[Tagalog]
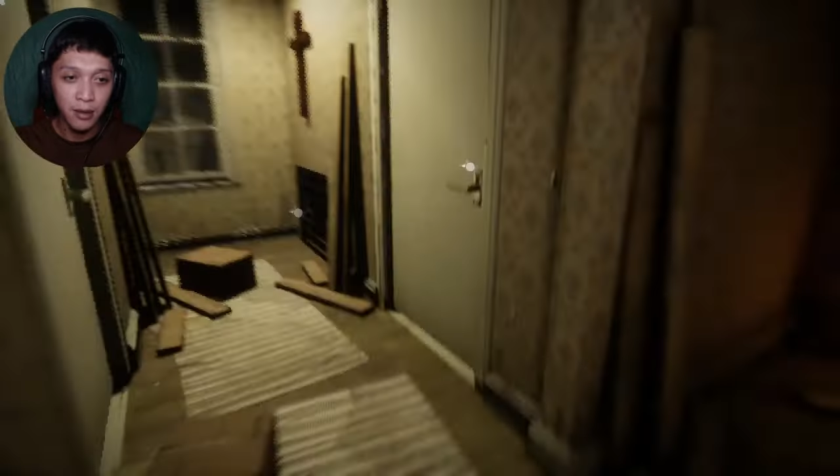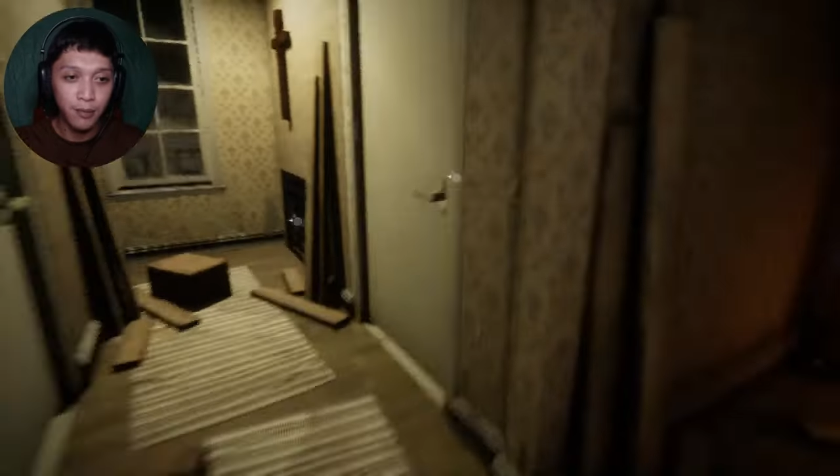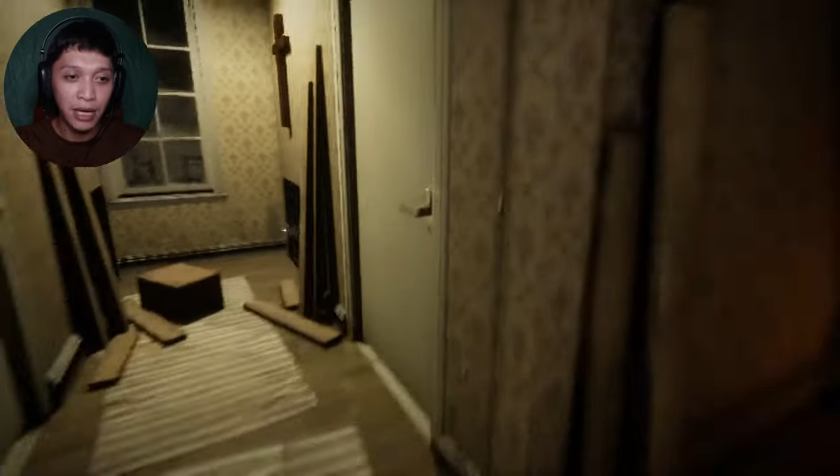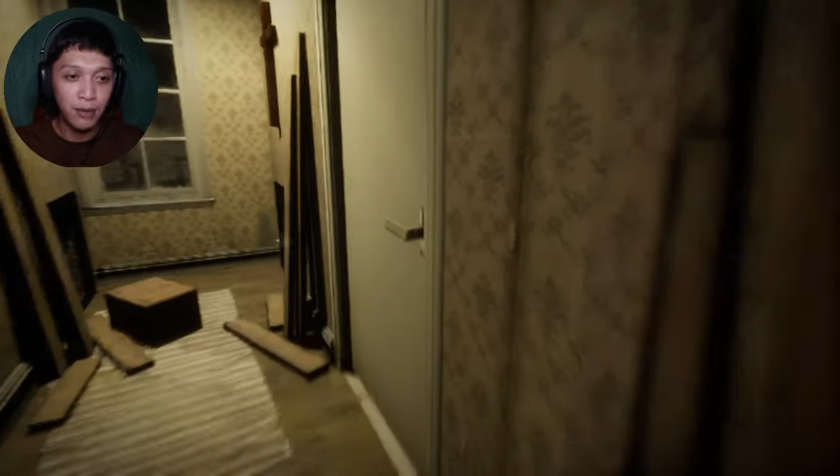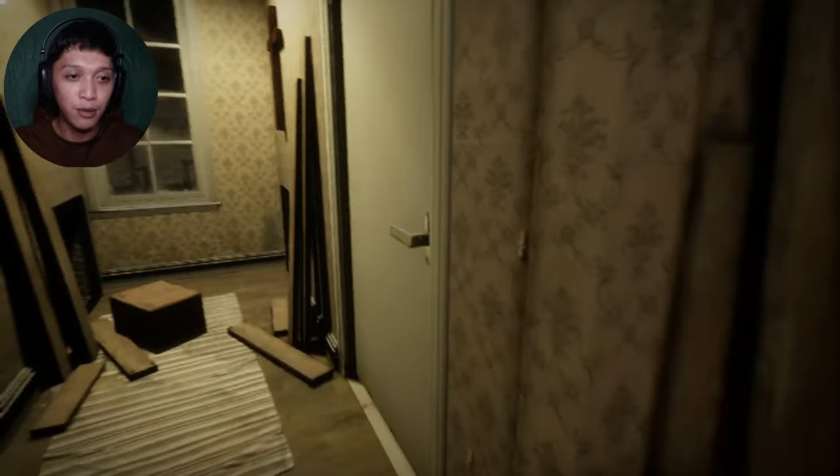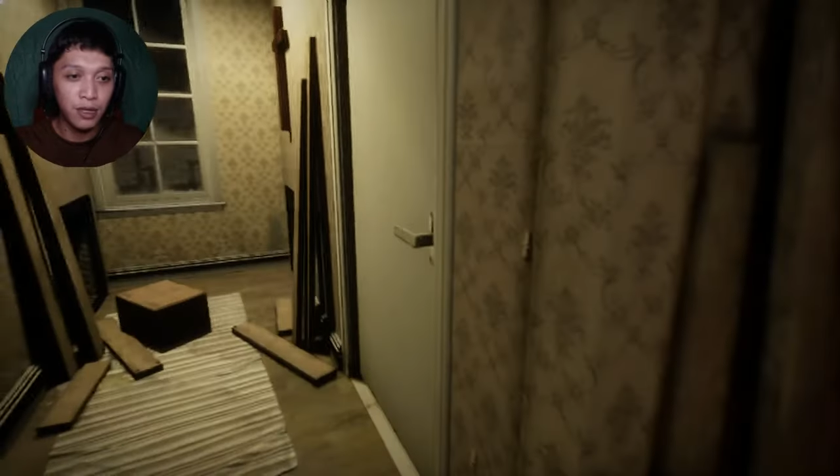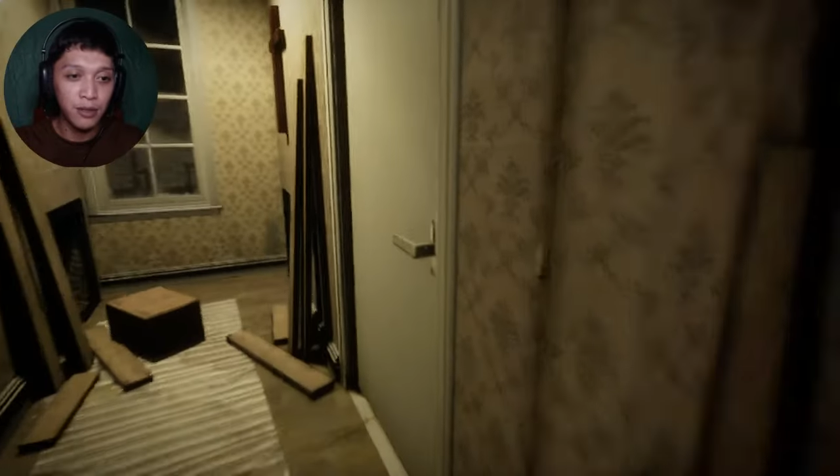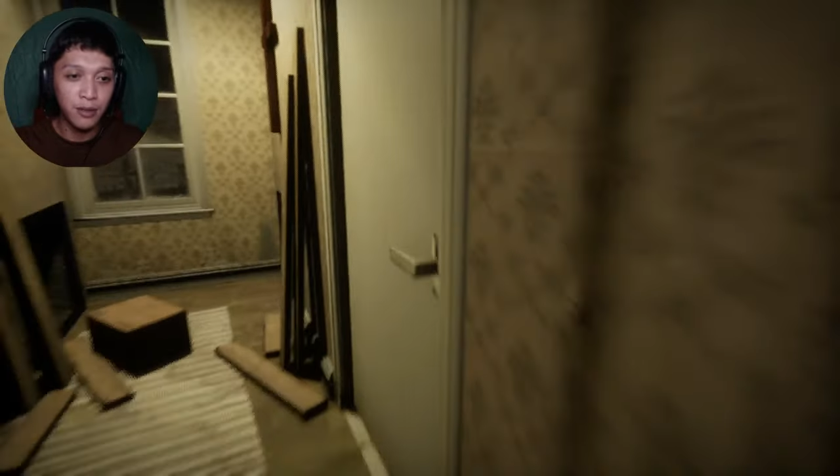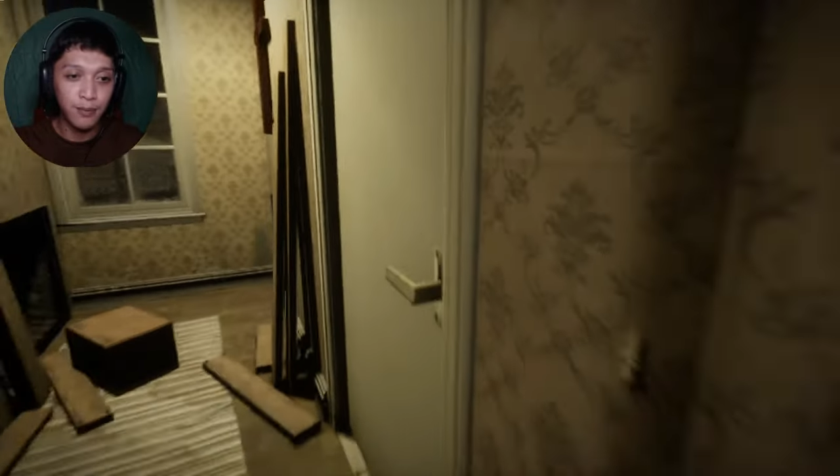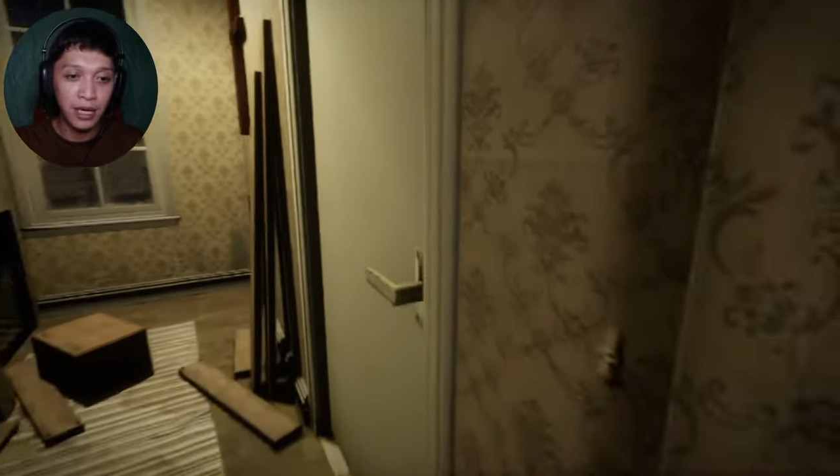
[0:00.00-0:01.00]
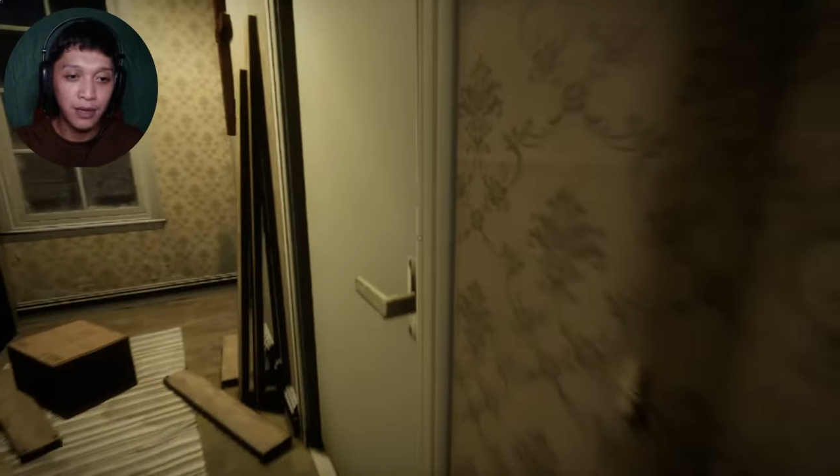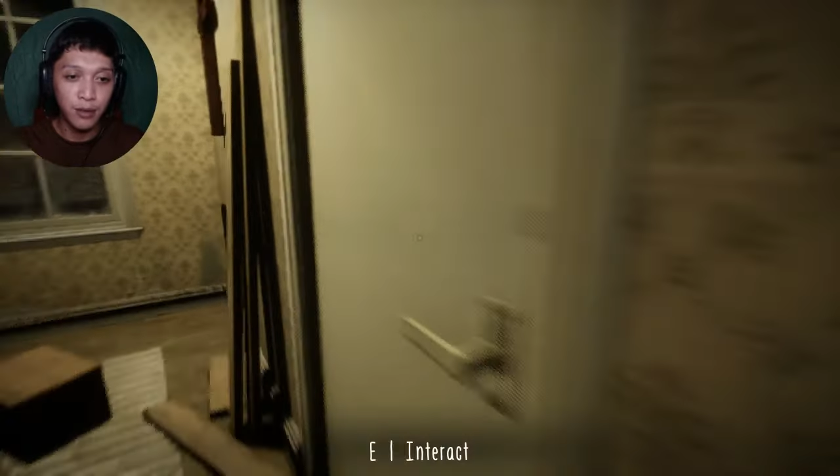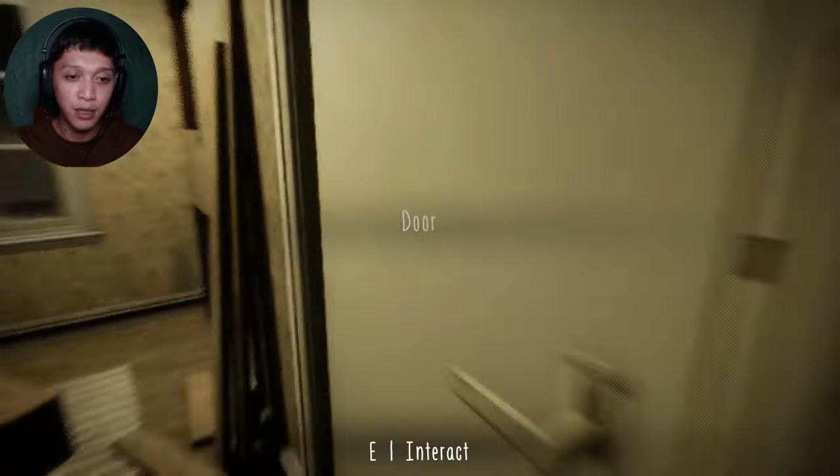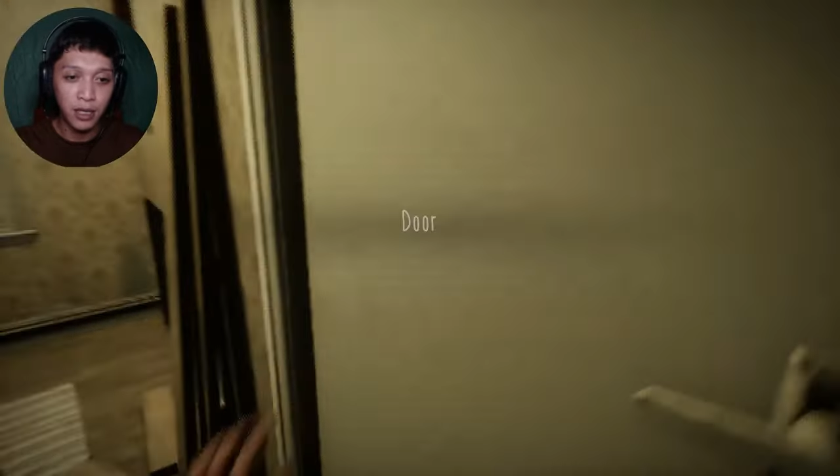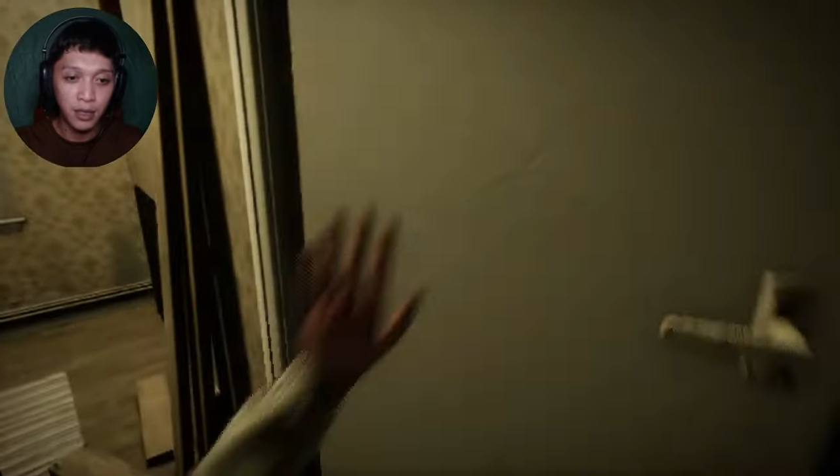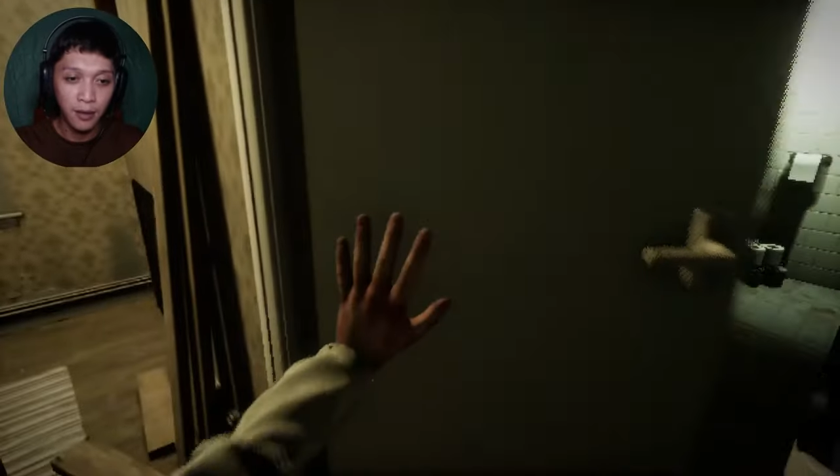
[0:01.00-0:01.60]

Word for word: Pahabol ako ng pahabol eh.